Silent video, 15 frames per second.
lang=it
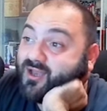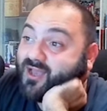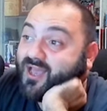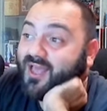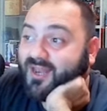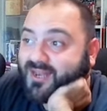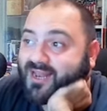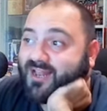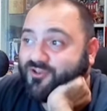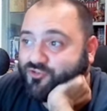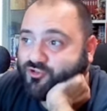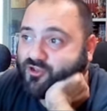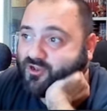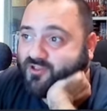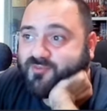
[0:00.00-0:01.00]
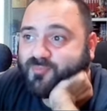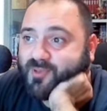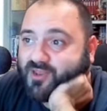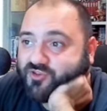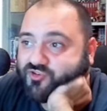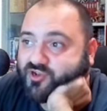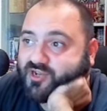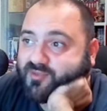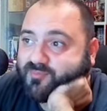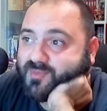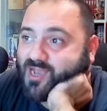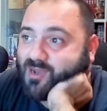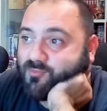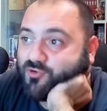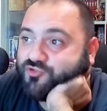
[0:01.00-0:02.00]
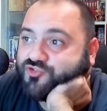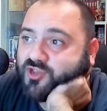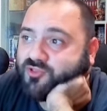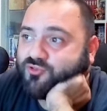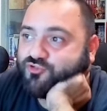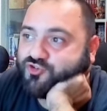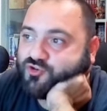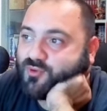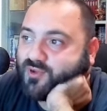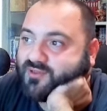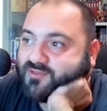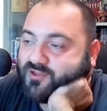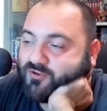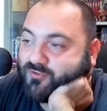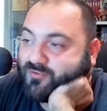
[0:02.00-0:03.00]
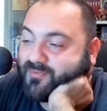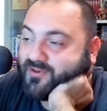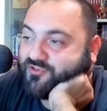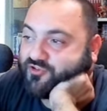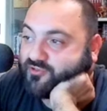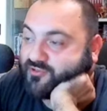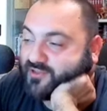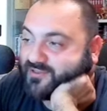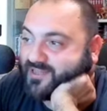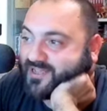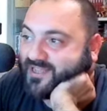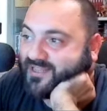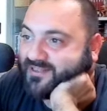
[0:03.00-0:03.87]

Al lancio della special abbiamo 159% attack